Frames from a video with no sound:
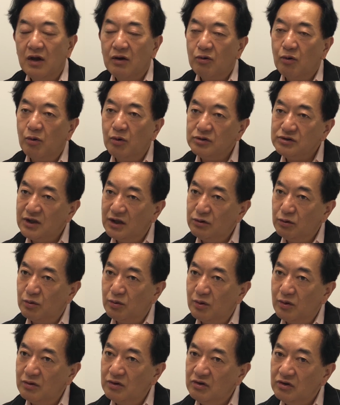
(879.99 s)
こうしたと
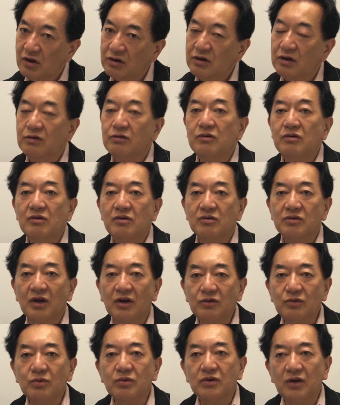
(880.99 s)
ころに出てくるような
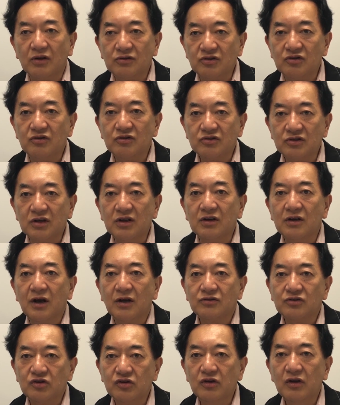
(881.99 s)
人たちの生活